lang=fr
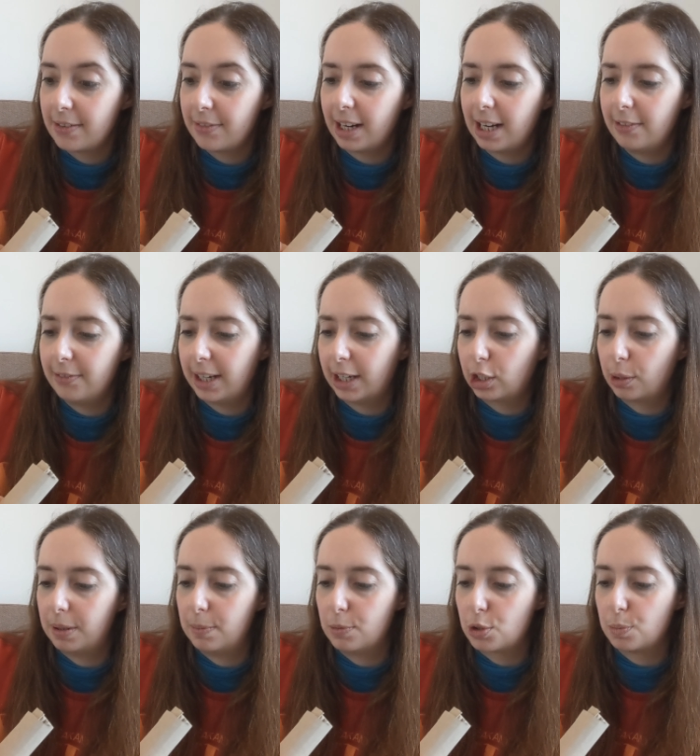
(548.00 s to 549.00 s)
Ça fera l'affaire
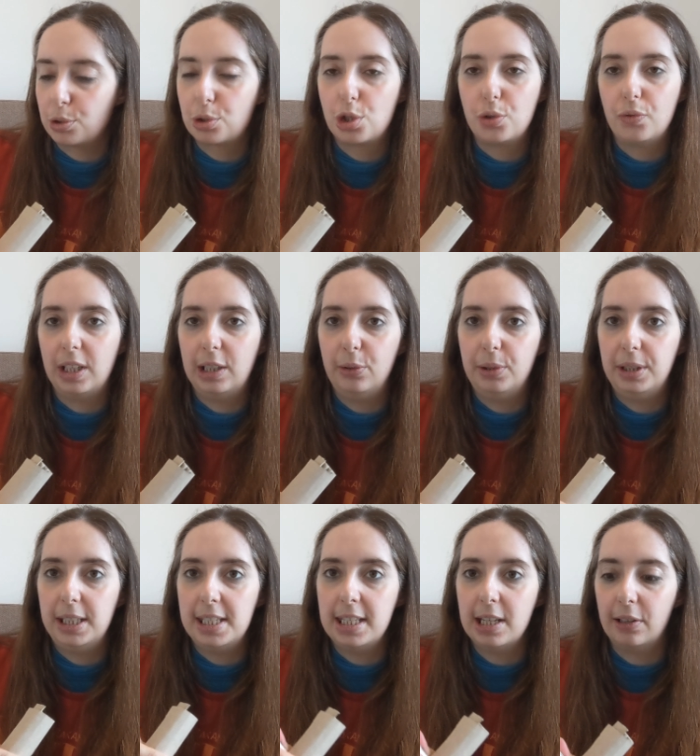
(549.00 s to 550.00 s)
quand même, je pense que je vais
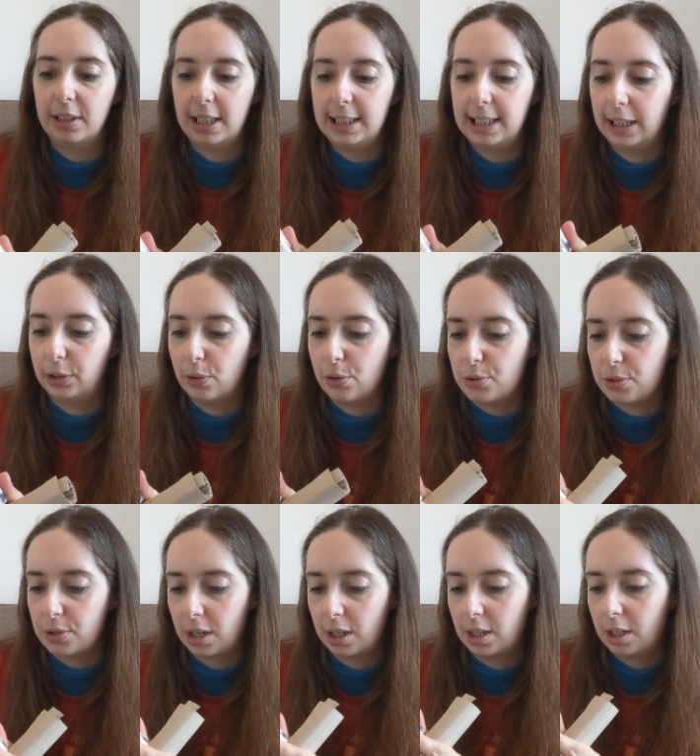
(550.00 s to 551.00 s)
l'utiliser en
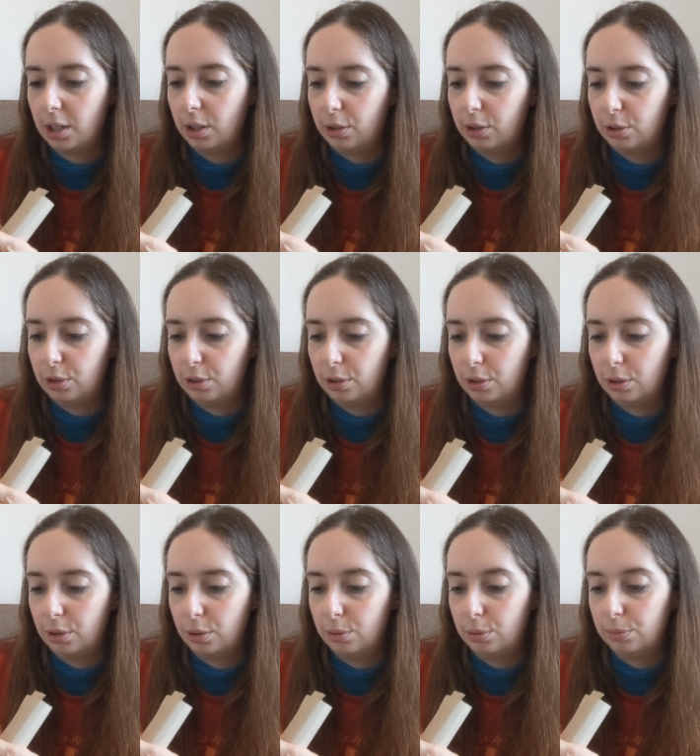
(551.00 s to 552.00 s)
alternance.
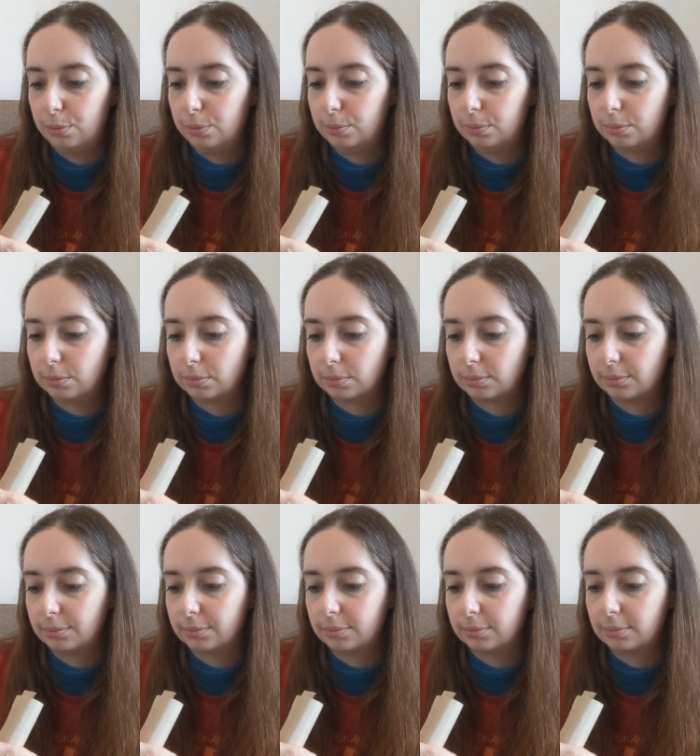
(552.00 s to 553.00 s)
Euh,
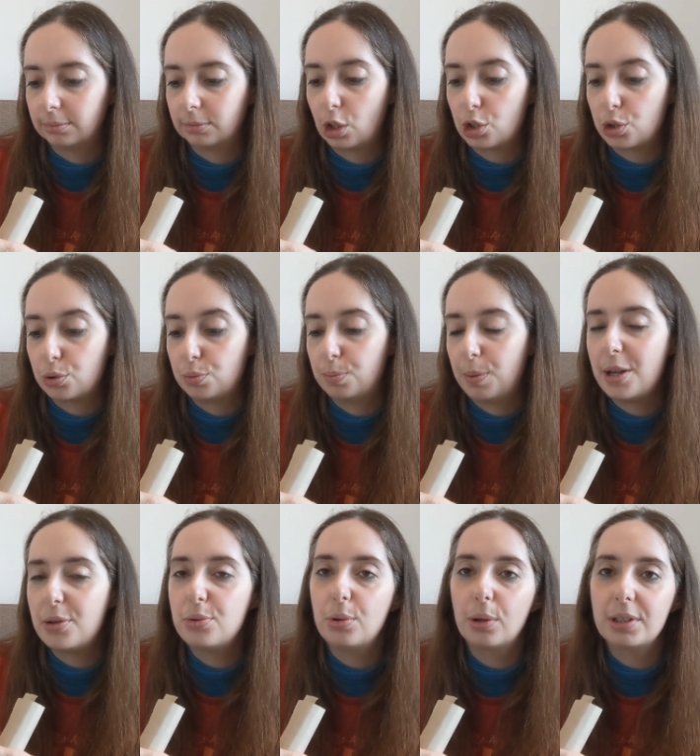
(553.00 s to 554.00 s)
alors je suis
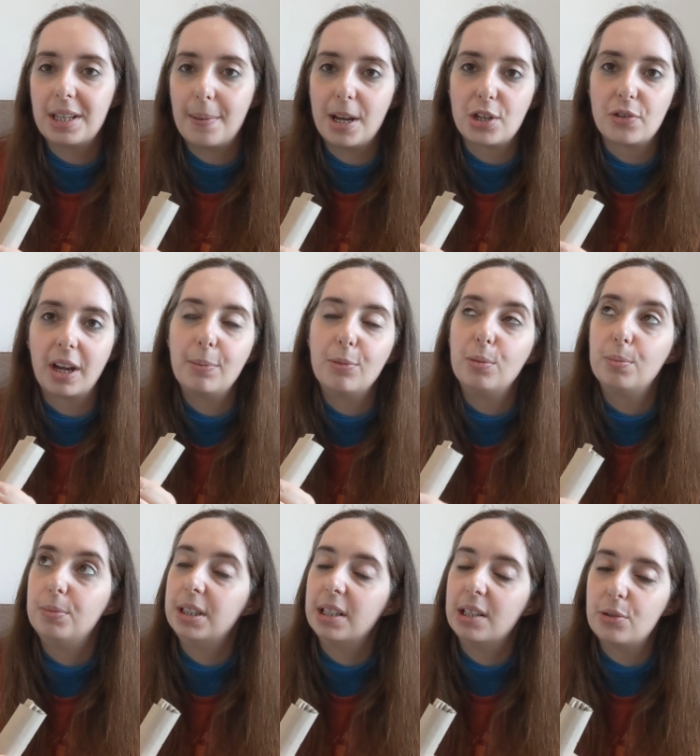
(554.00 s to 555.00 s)
pas sûre que ça marche
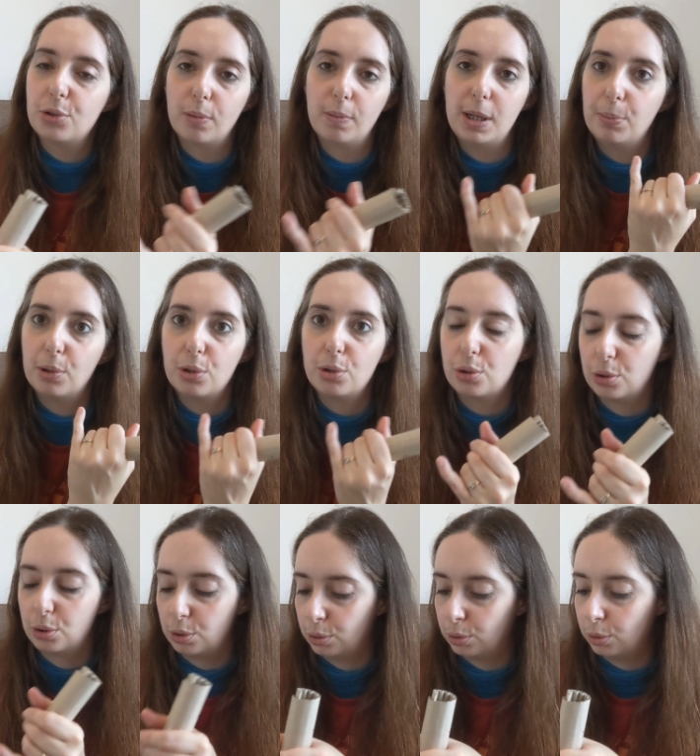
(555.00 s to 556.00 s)
vraiment bien sur mes
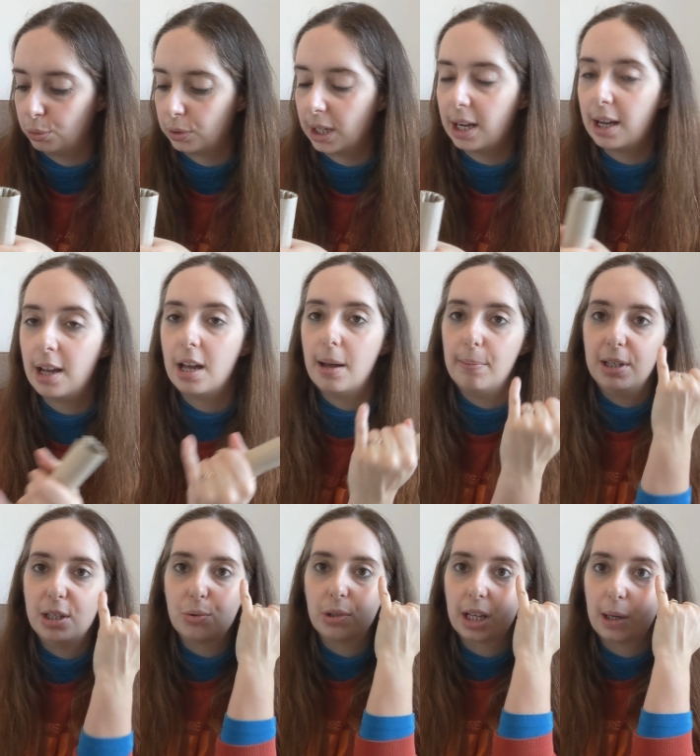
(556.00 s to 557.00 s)
poches euh, en tout cas,
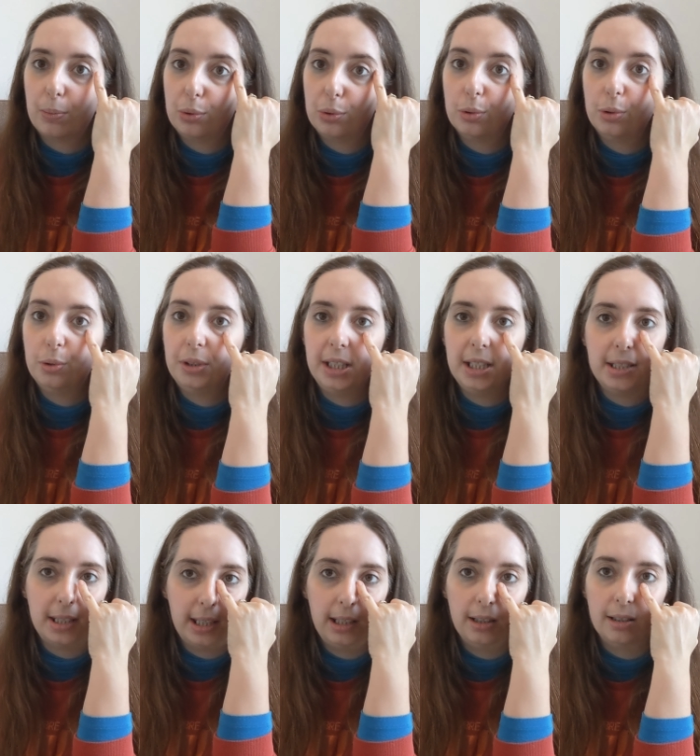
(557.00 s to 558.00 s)
mais je voudrais plutôt
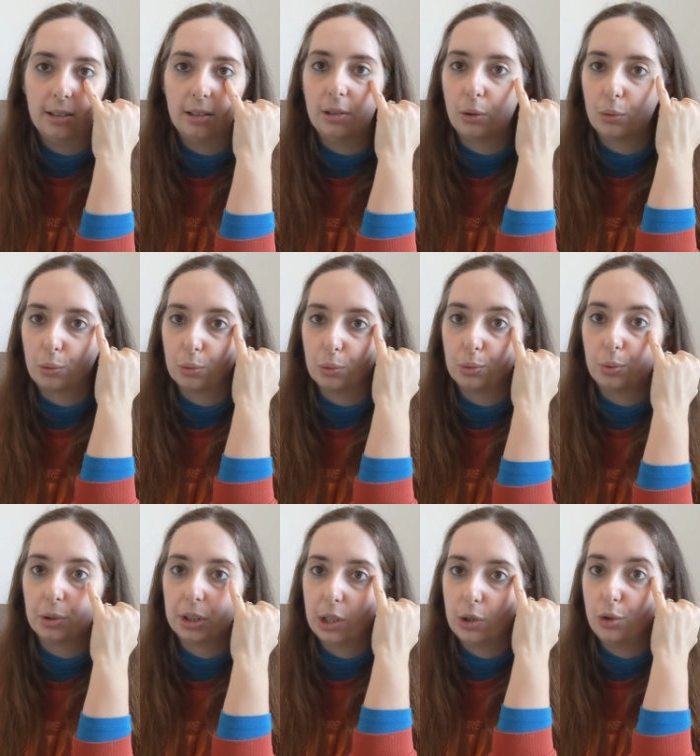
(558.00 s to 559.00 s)
l'utiliser euh, en
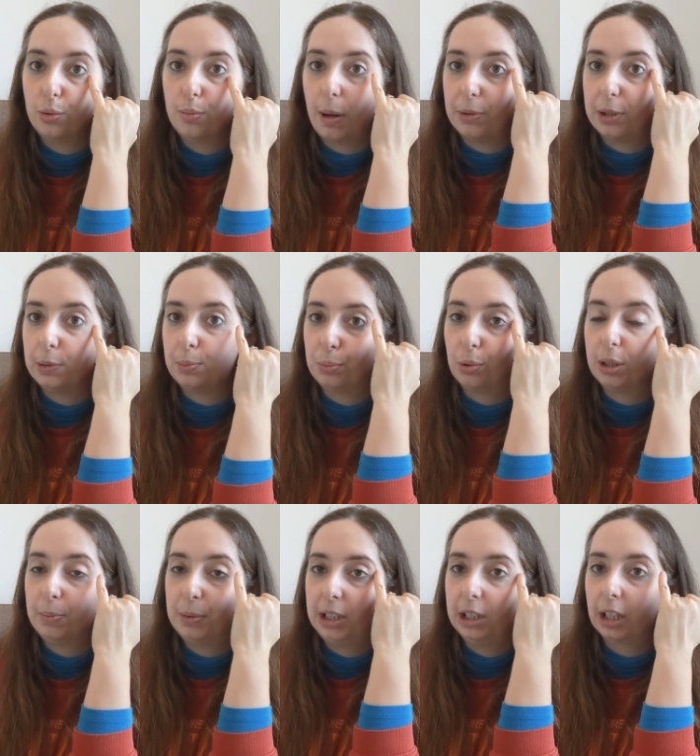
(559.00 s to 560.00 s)
contour des yeux, bah,
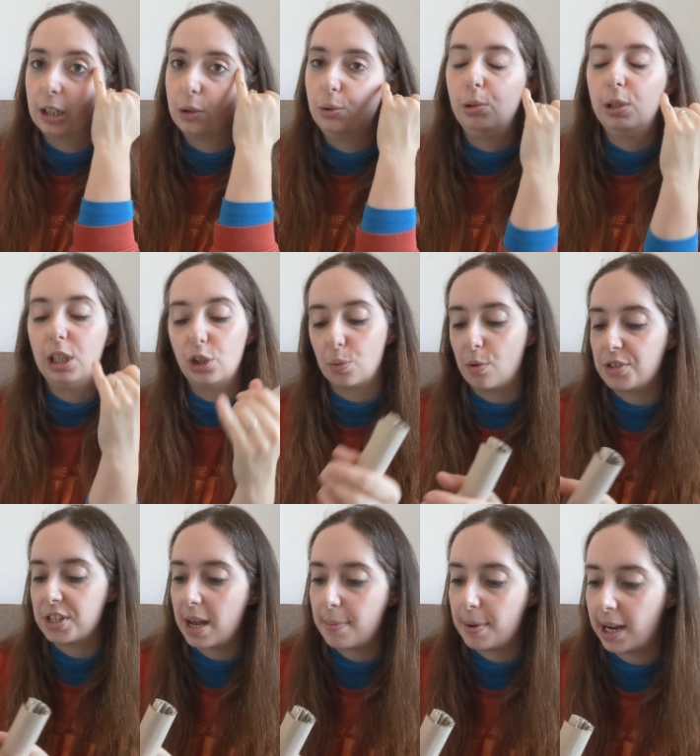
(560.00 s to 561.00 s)
pour les petites ridules qui
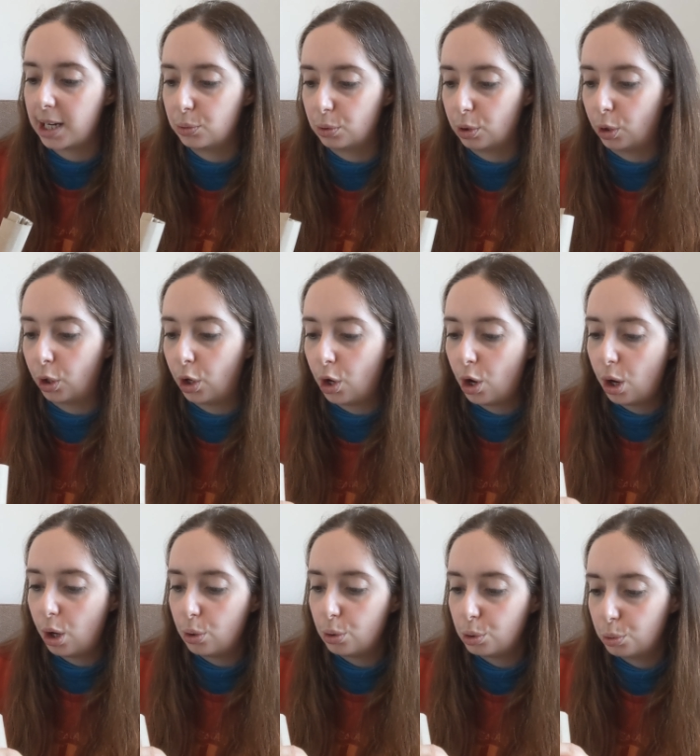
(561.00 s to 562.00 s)
commencent à apparaître euh,
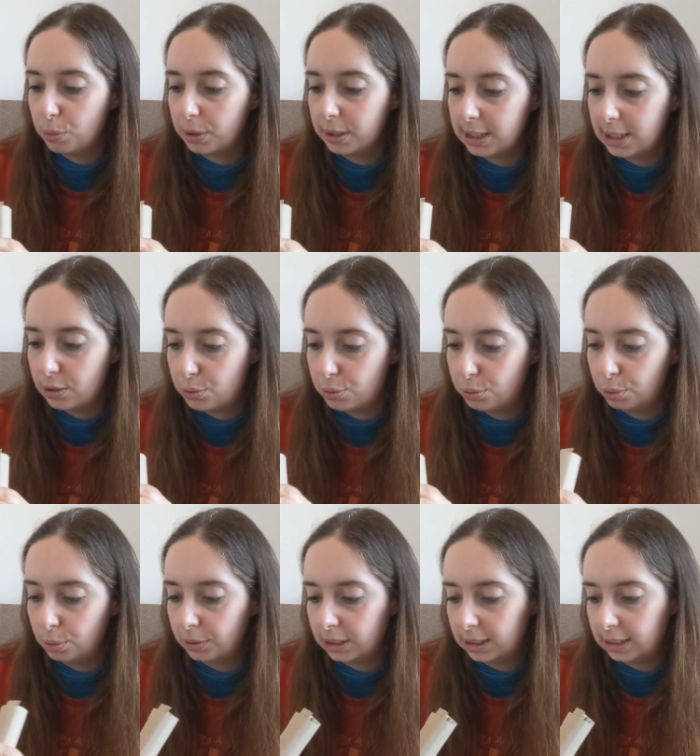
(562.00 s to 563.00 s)
au coin des
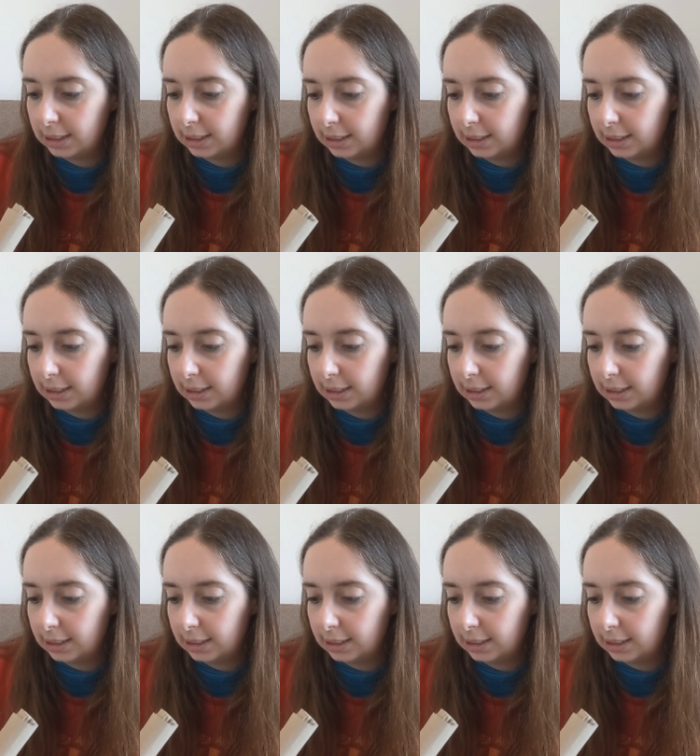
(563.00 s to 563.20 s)
yeux.